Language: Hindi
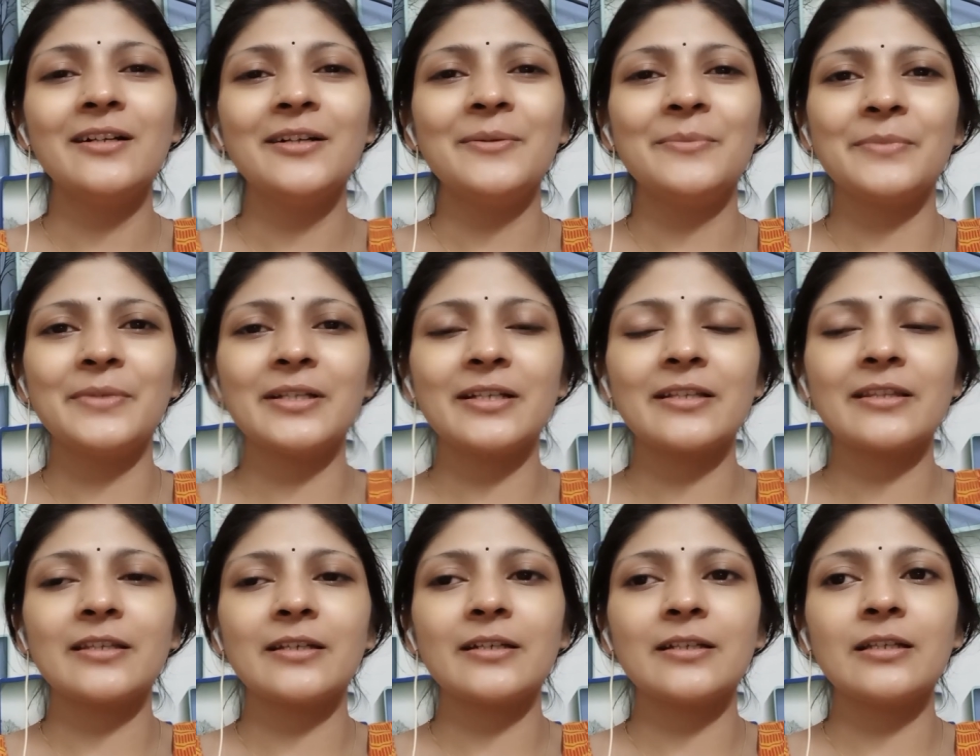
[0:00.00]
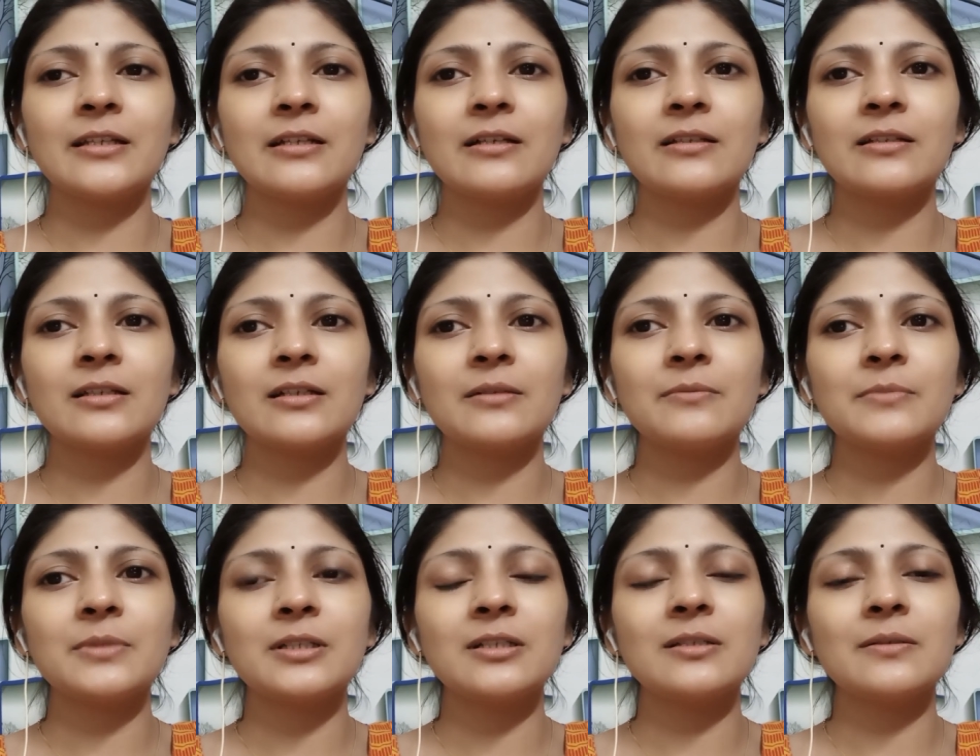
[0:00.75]
मेहनत कर ही रहा था
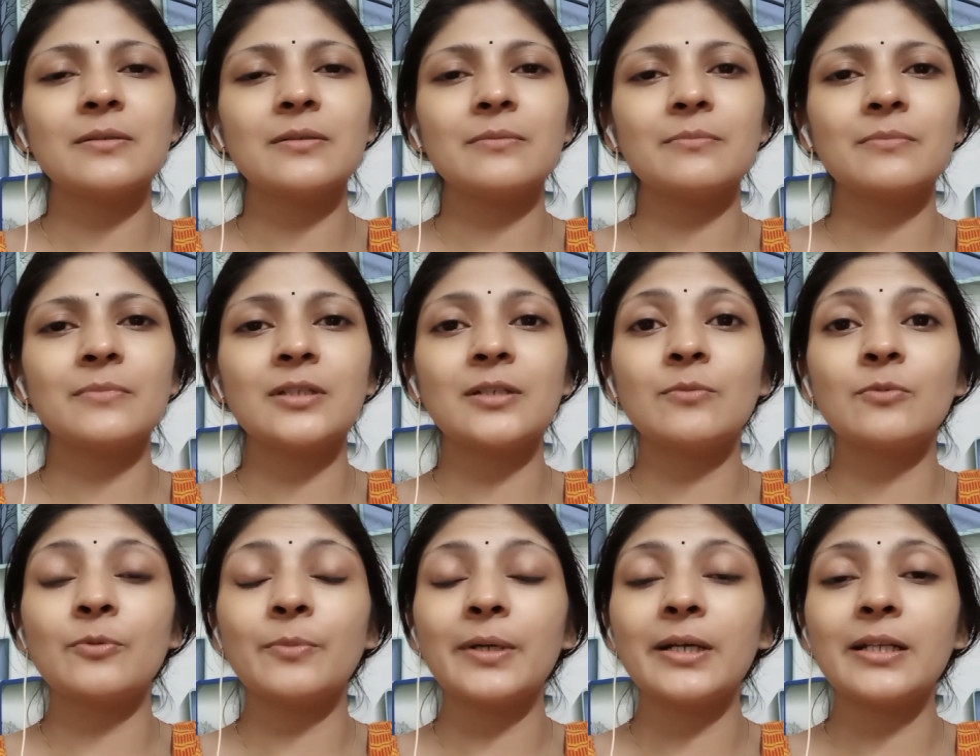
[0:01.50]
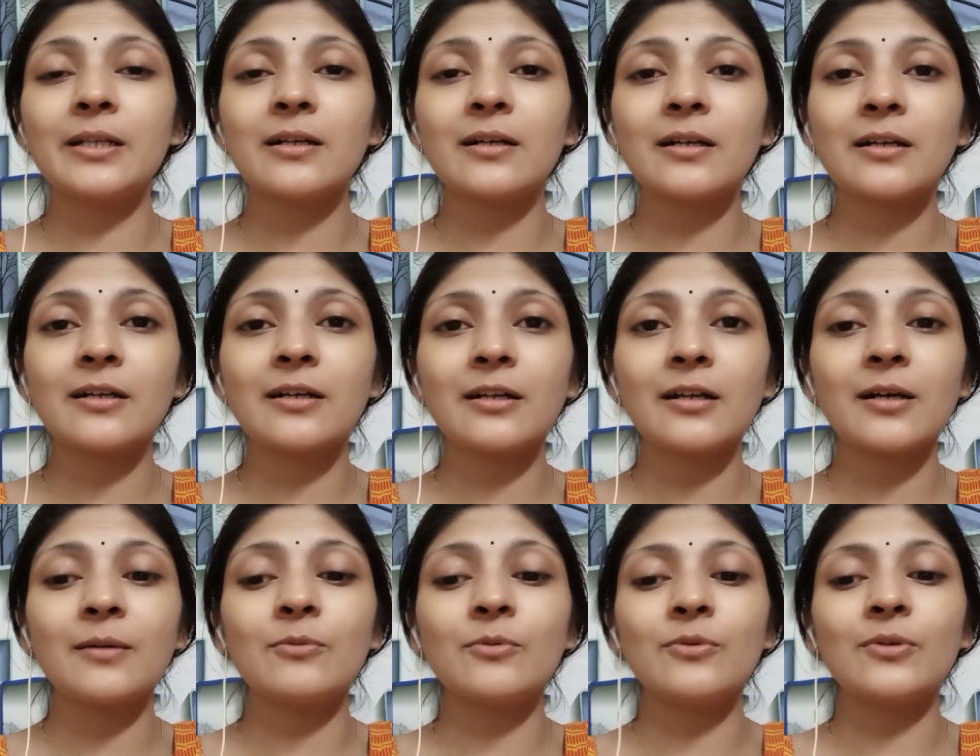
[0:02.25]
मेरे मेरे मोबाइल का
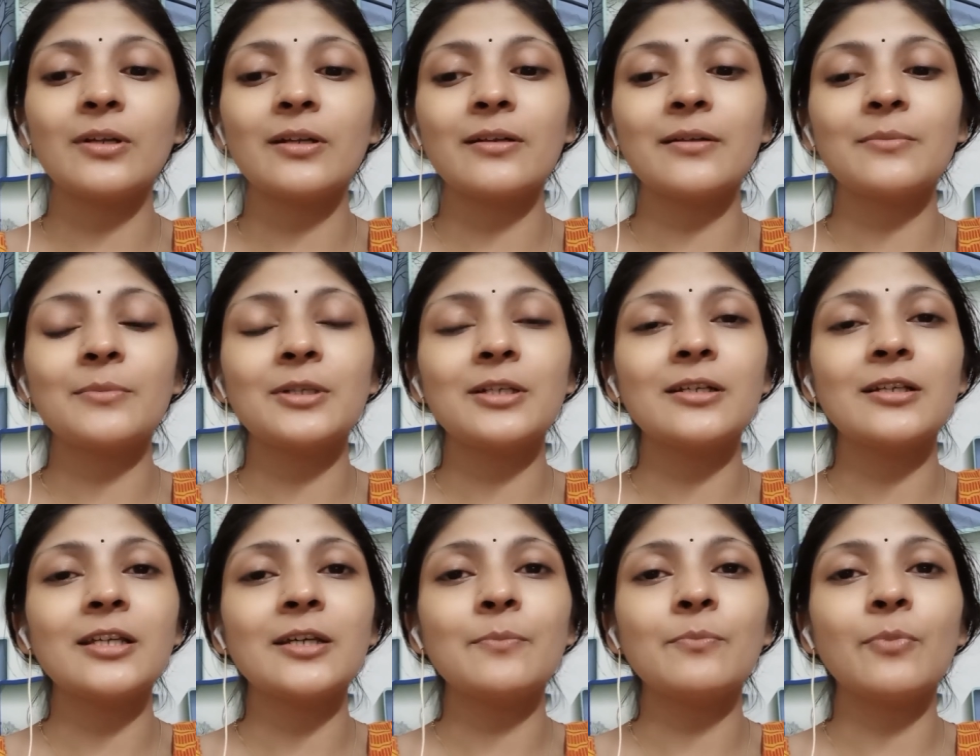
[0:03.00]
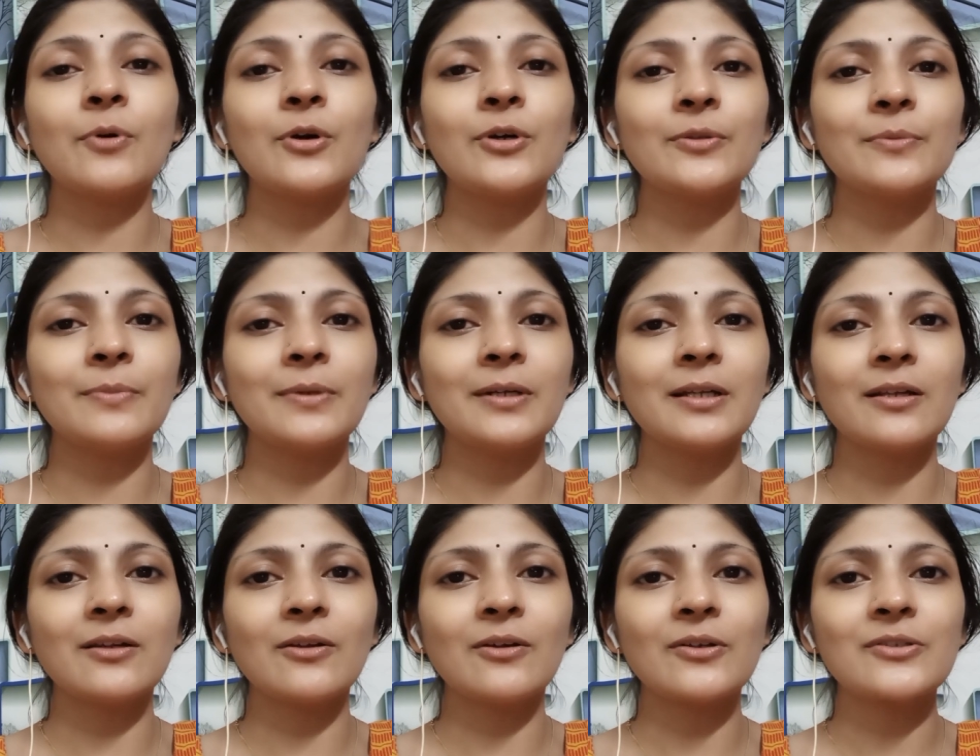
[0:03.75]
ख़राब होना ना मेरे लिए बहुत बड़ा
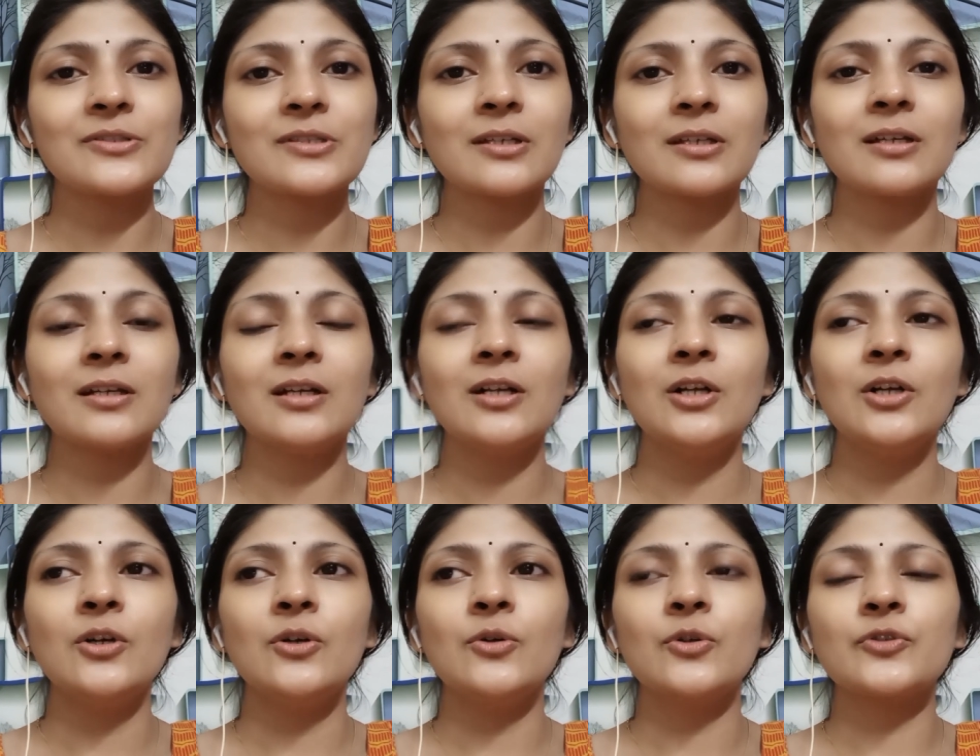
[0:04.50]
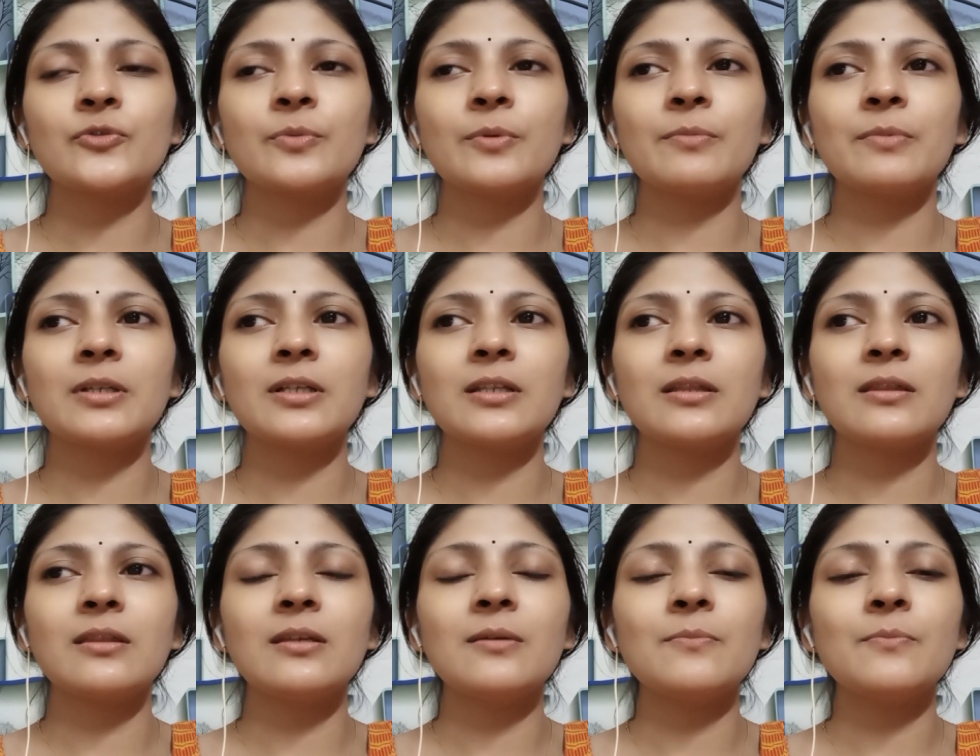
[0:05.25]
लॉस है उसमें मेरे
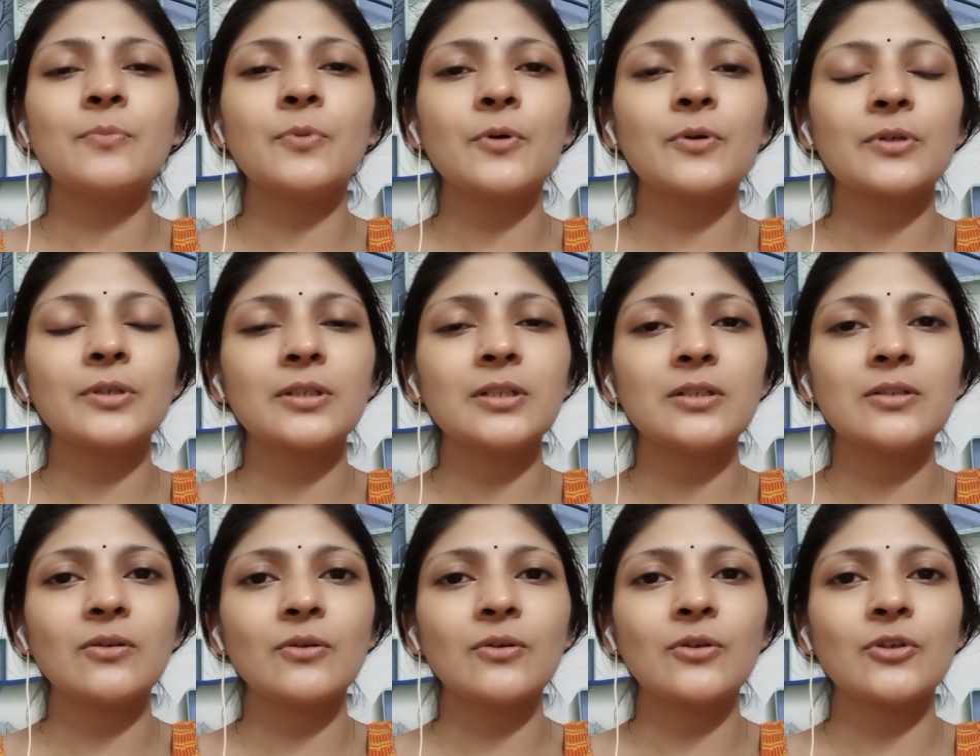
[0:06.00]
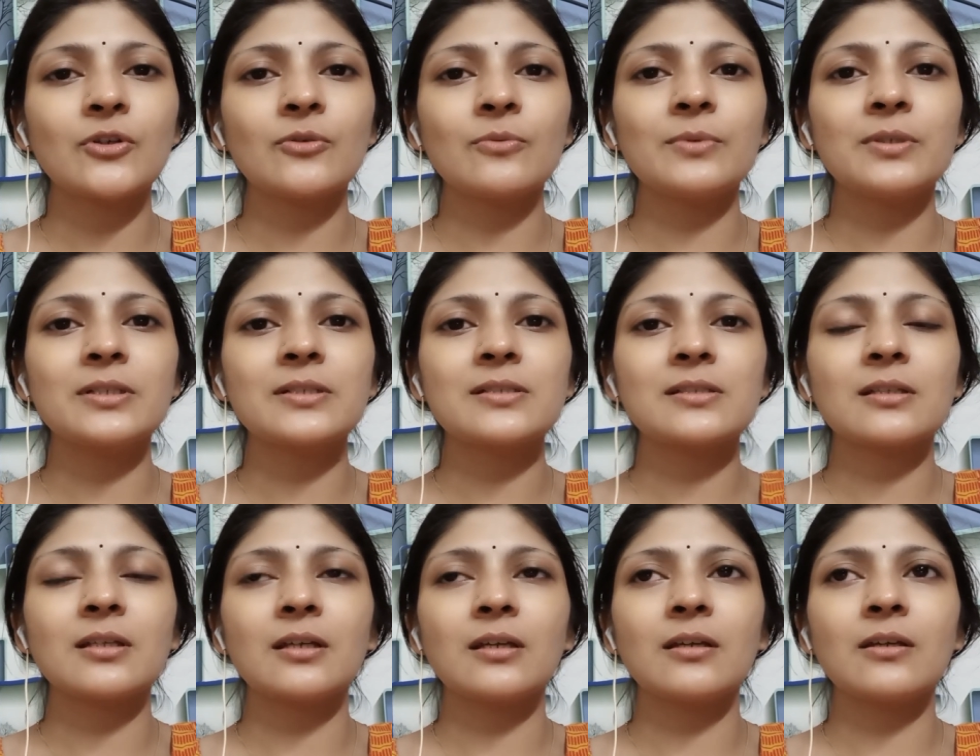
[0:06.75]
इतने इम्पॉर्टेंट डॉक्यूमेंट्स
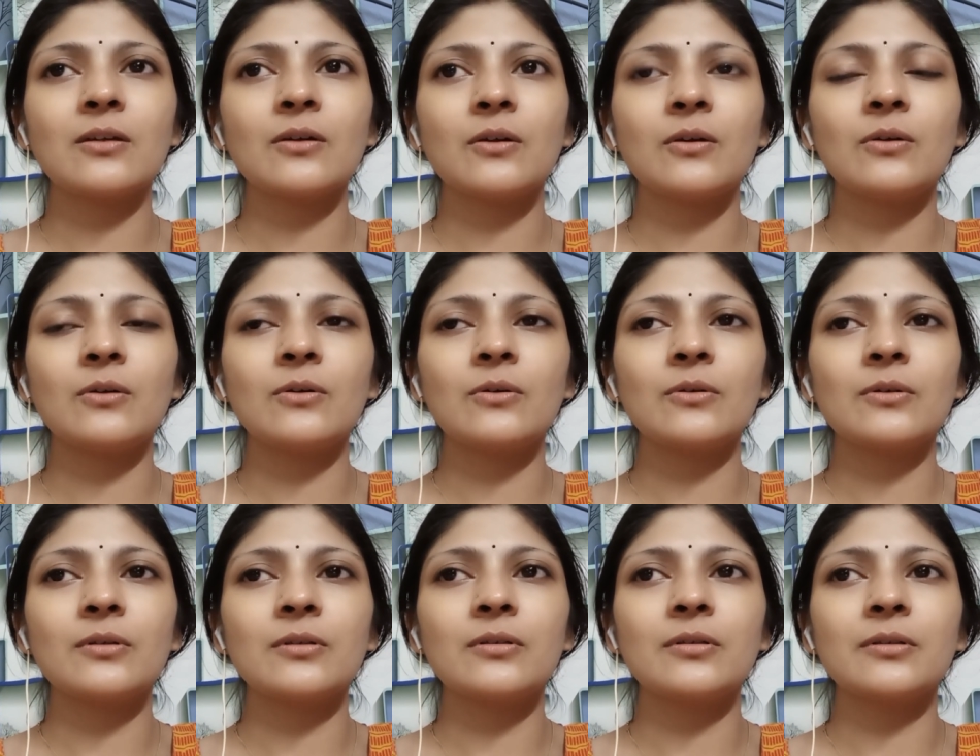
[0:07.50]
थे और